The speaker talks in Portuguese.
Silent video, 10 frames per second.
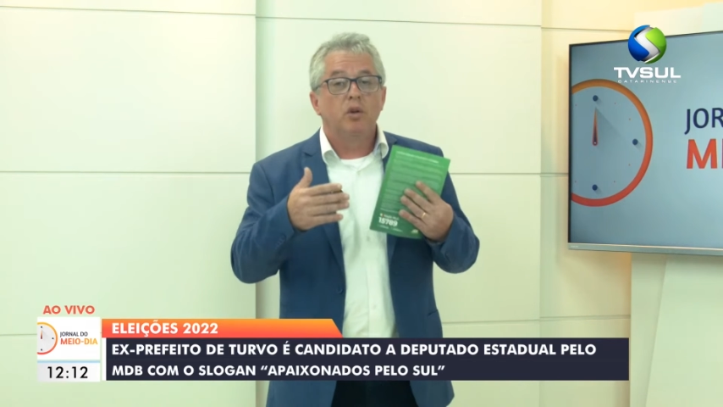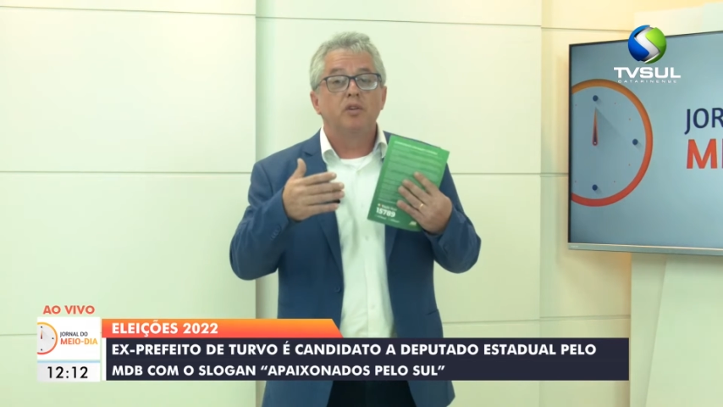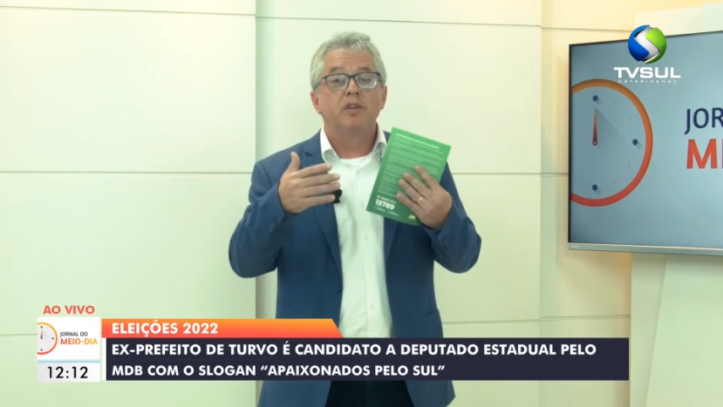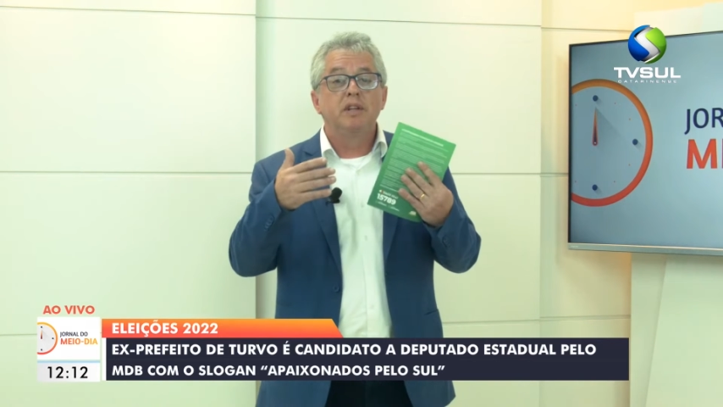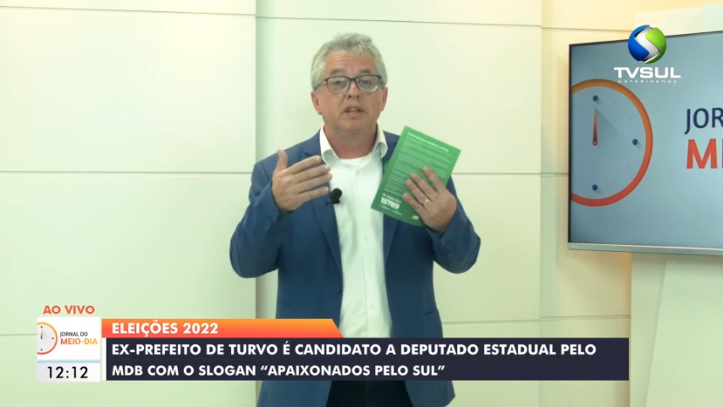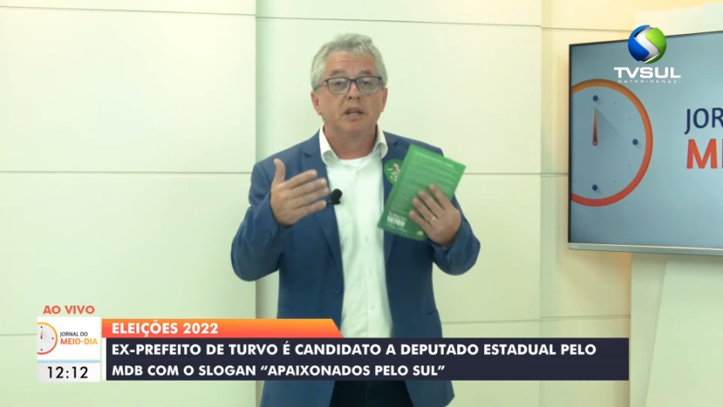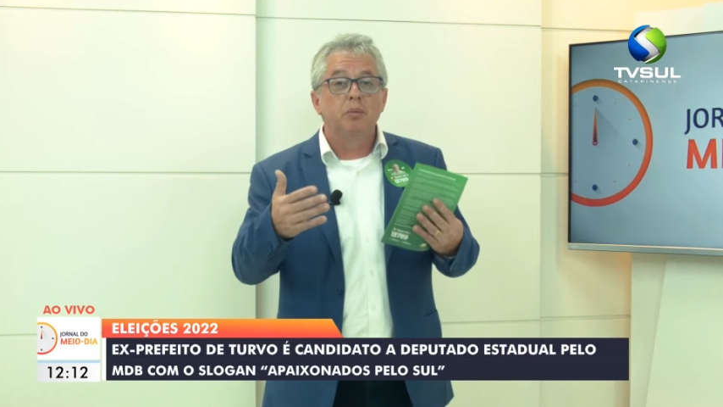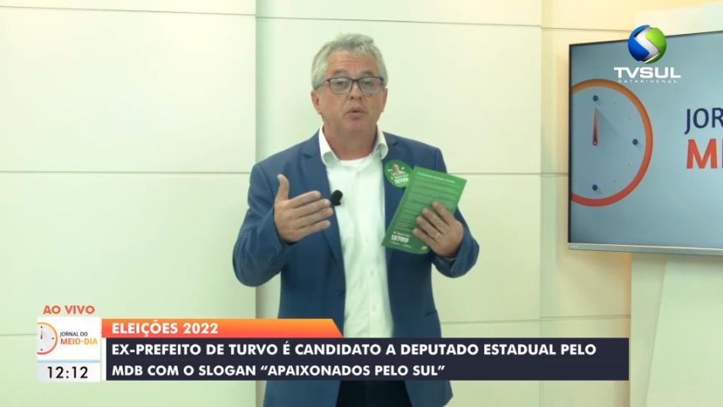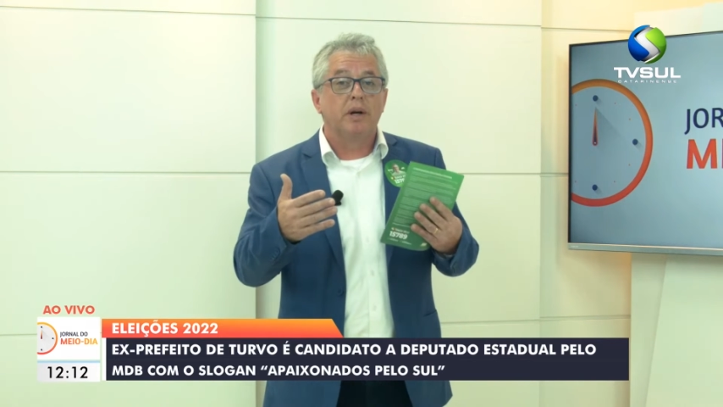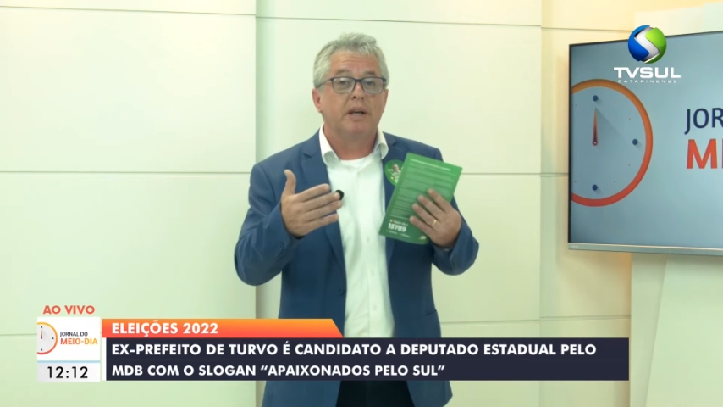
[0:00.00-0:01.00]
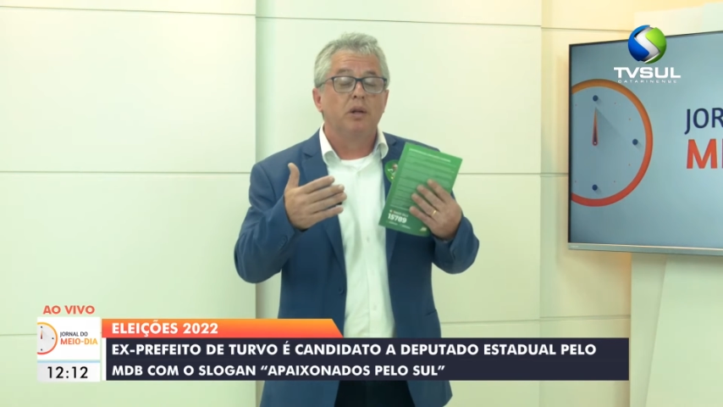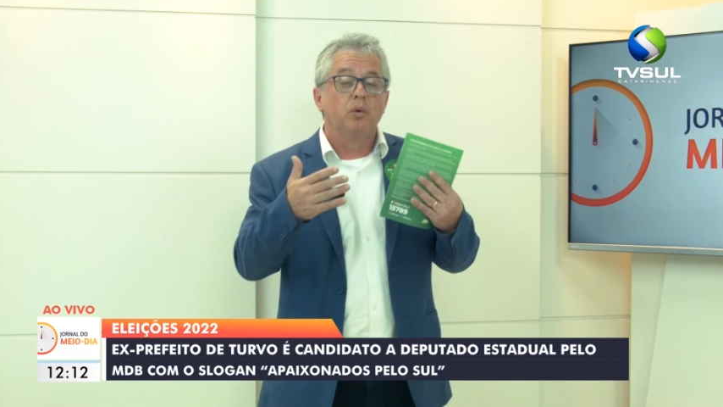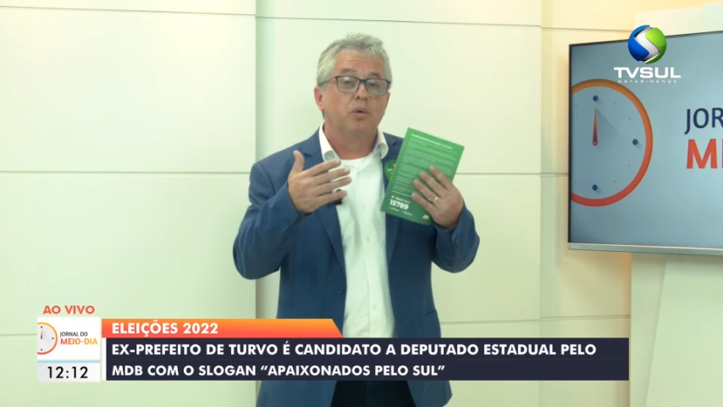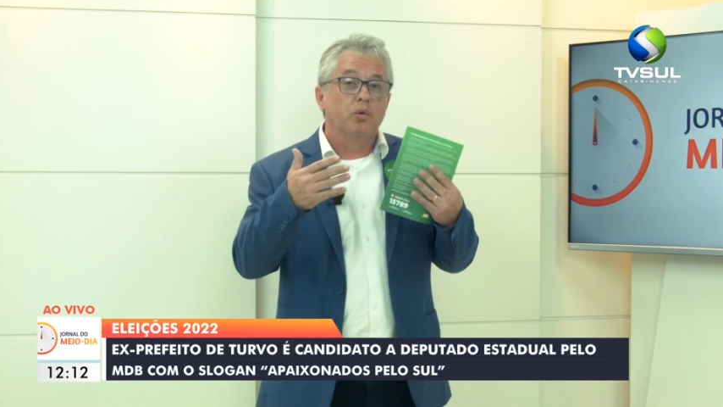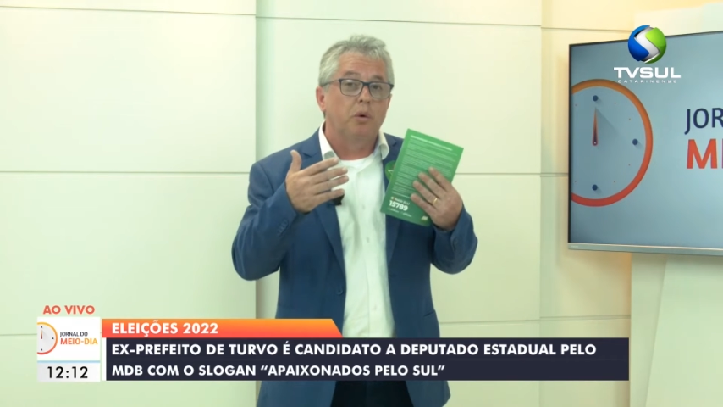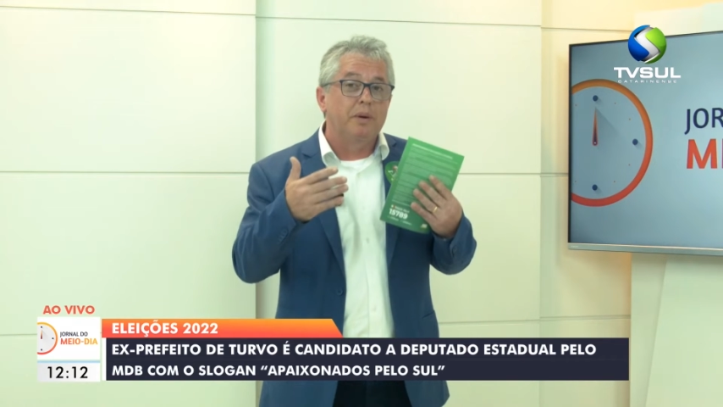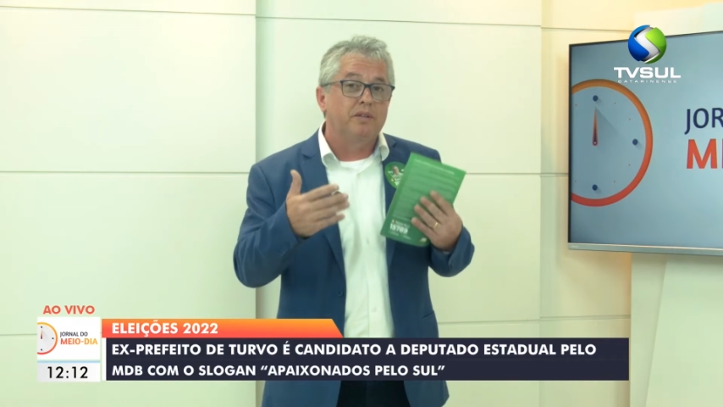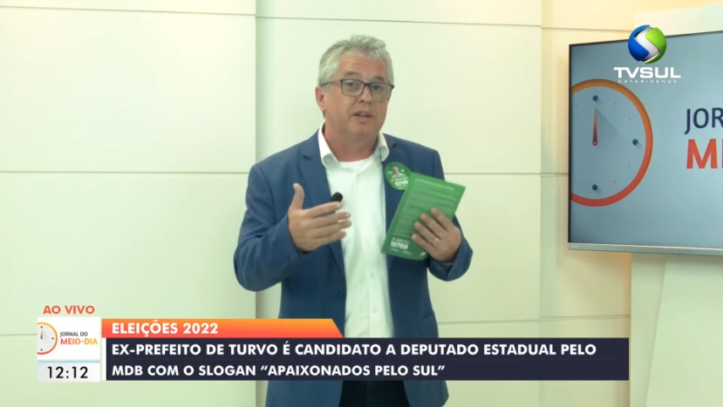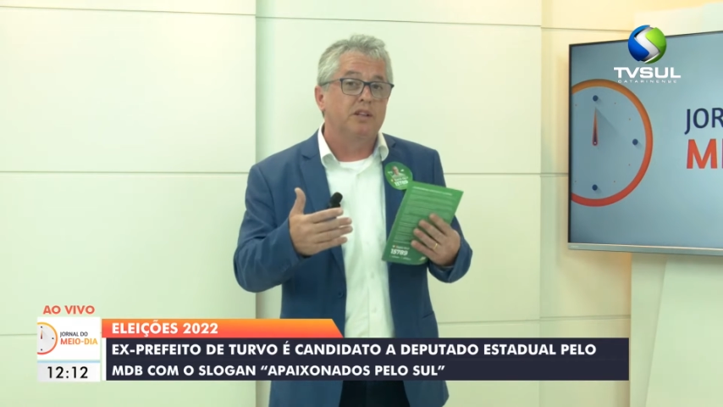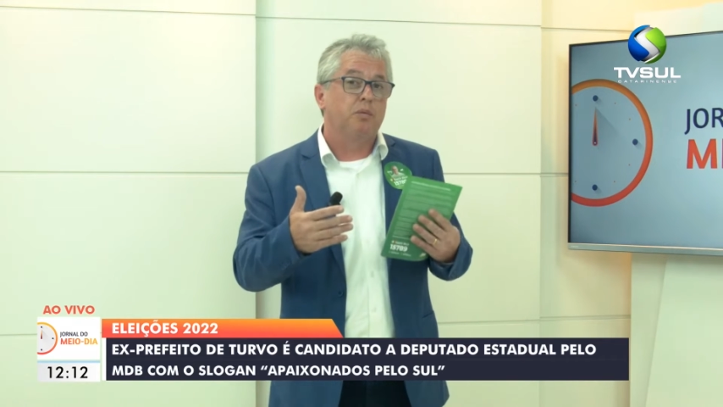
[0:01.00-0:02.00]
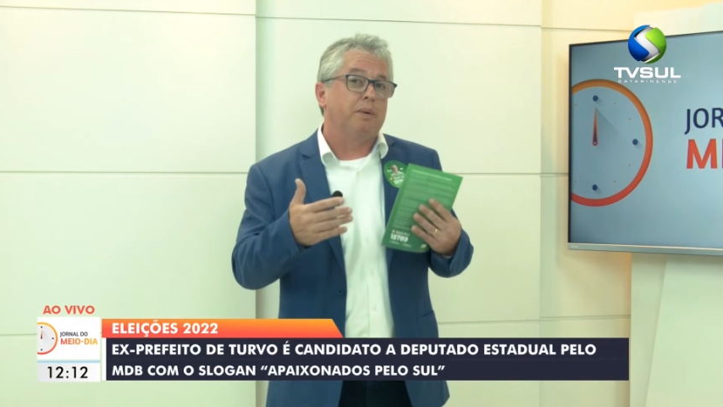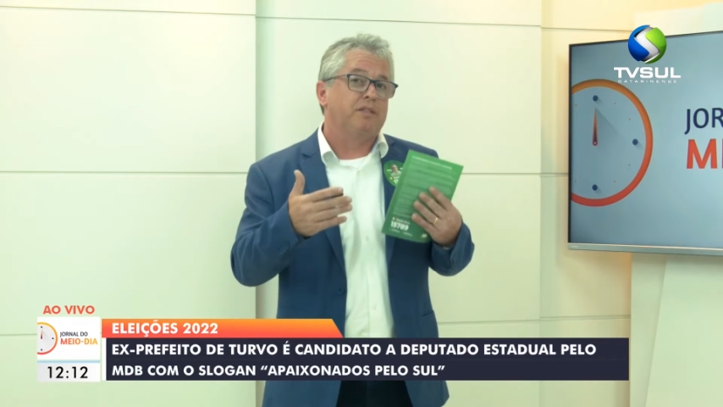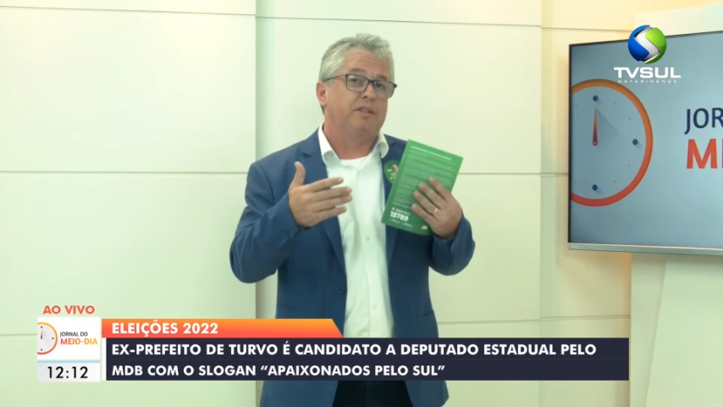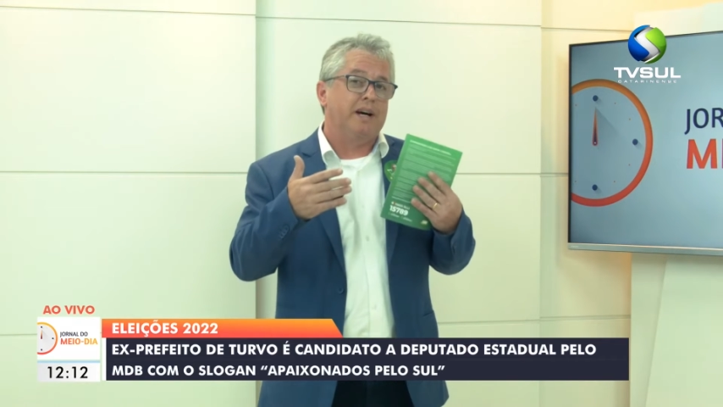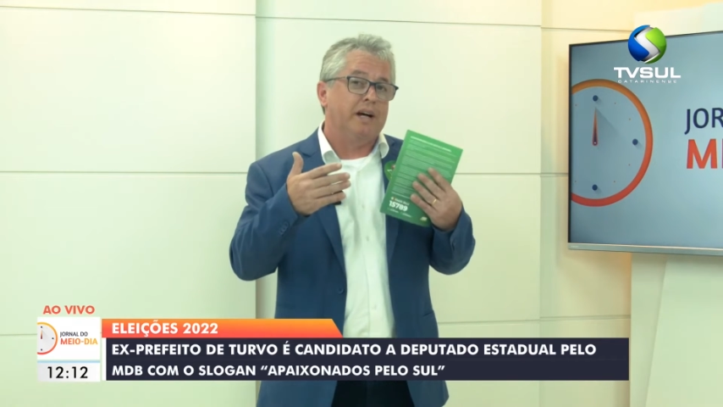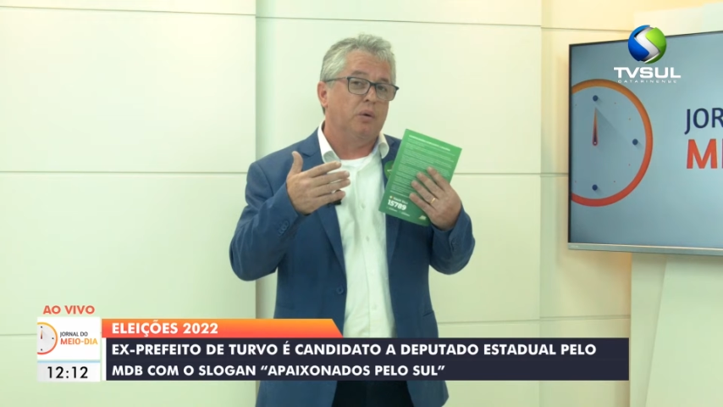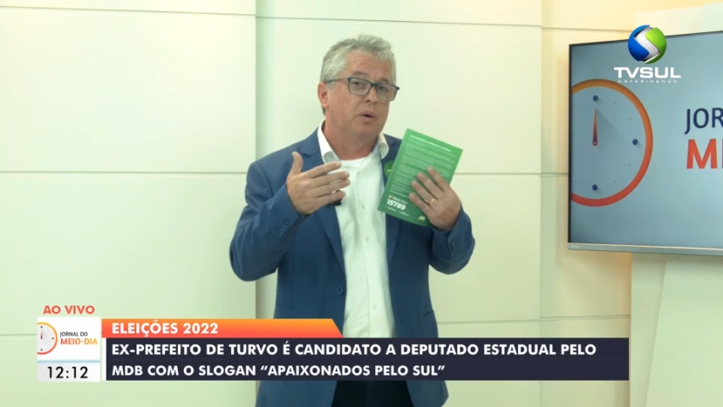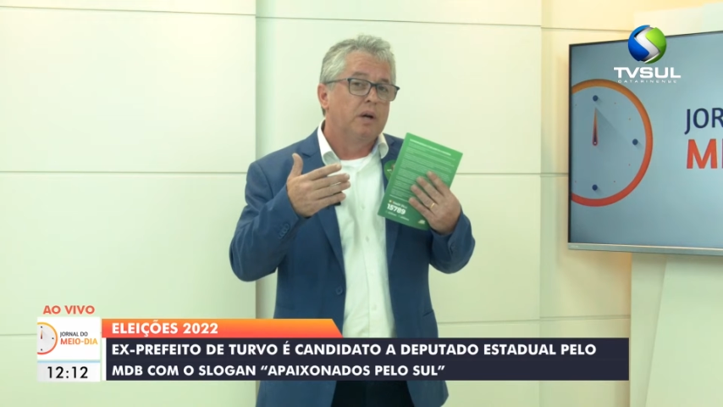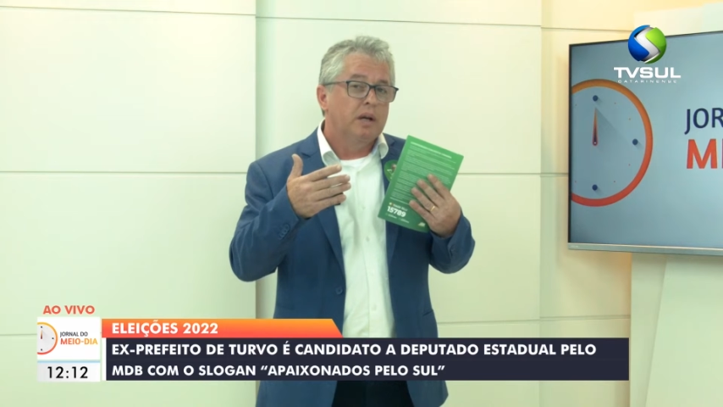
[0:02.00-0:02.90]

Nós sentimos aquilo que os comerciantes passaram,